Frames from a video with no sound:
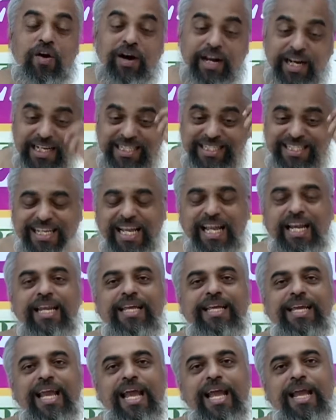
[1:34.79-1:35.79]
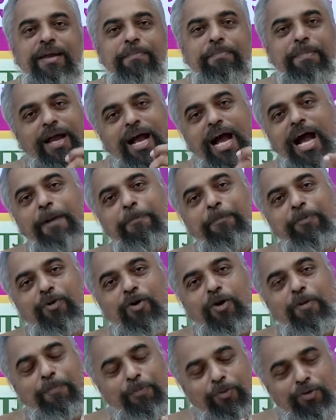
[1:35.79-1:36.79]
और इसीलिए मैं
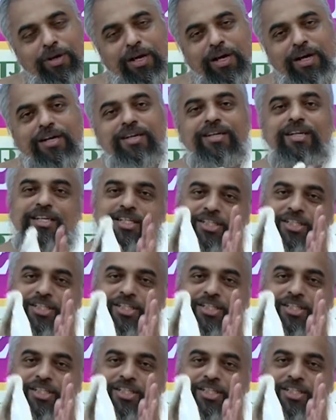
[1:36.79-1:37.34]
आपको पुनः